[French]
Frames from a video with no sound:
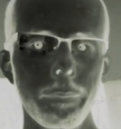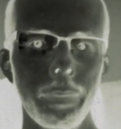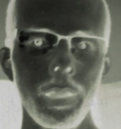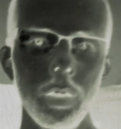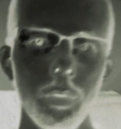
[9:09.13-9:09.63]

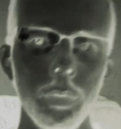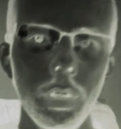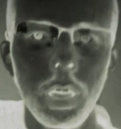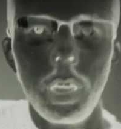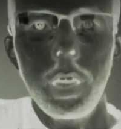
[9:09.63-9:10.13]

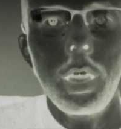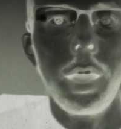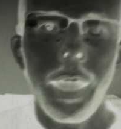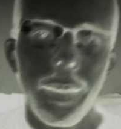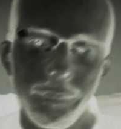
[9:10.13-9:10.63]
Pallona
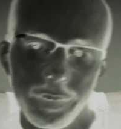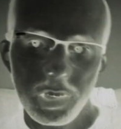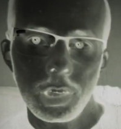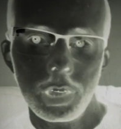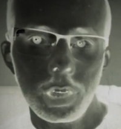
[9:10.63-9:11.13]

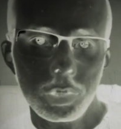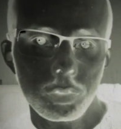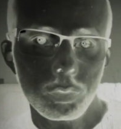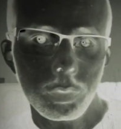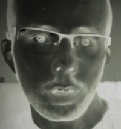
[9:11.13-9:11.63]
affiche un
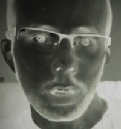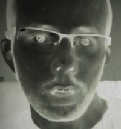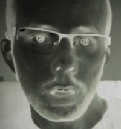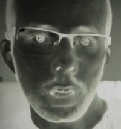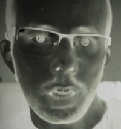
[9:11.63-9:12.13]
large sourire.
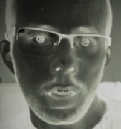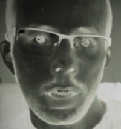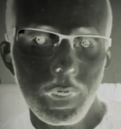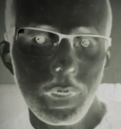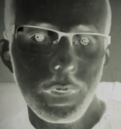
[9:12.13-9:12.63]

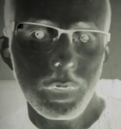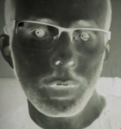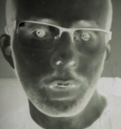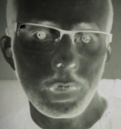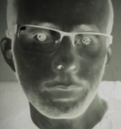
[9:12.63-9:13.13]
Il n'y a
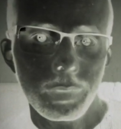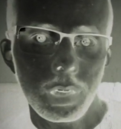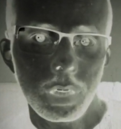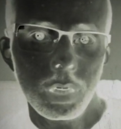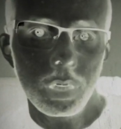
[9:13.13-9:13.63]
aucun
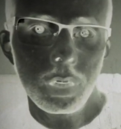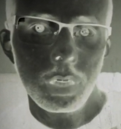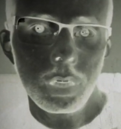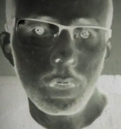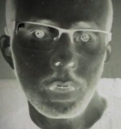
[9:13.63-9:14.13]
chemin.
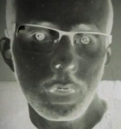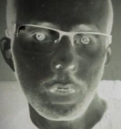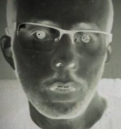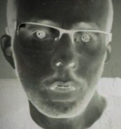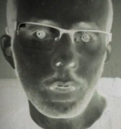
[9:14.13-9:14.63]

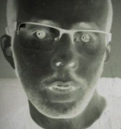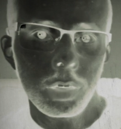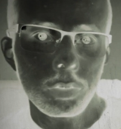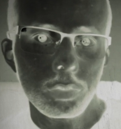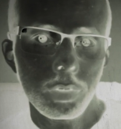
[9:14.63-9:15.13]
Un
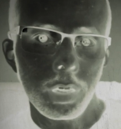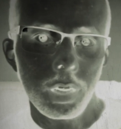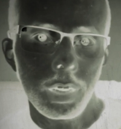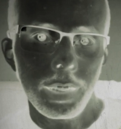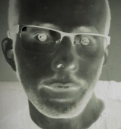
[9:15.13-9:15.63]
large,
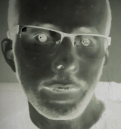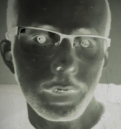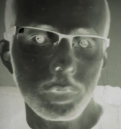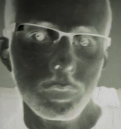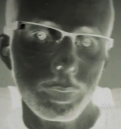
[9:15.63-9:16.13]
la terre
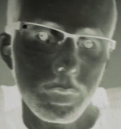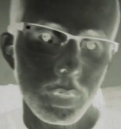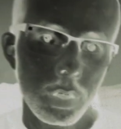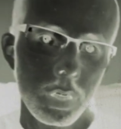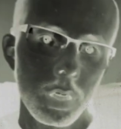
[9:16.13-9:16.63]
est souple.
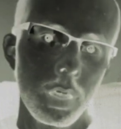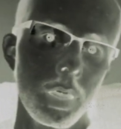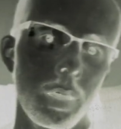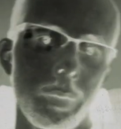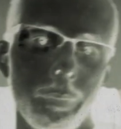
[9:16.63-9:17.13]

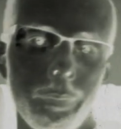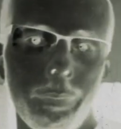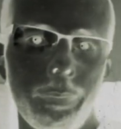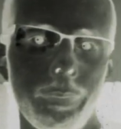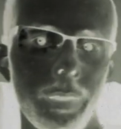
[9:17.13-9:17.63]

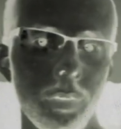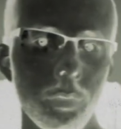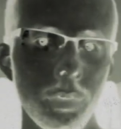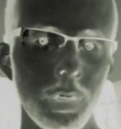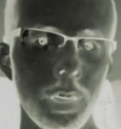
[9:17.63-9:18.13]

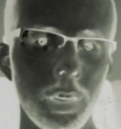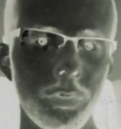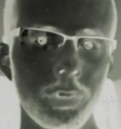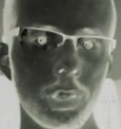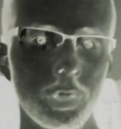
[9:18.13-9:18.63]
Pallona
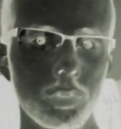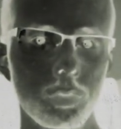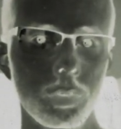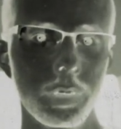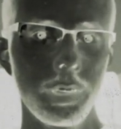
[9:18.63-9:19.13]
affiche un large
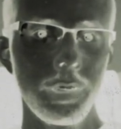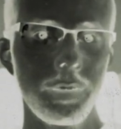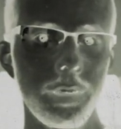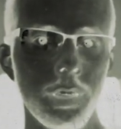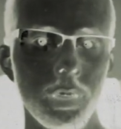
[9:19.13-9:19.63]
sourire.
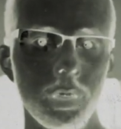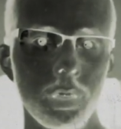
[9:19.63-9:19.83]
Ici.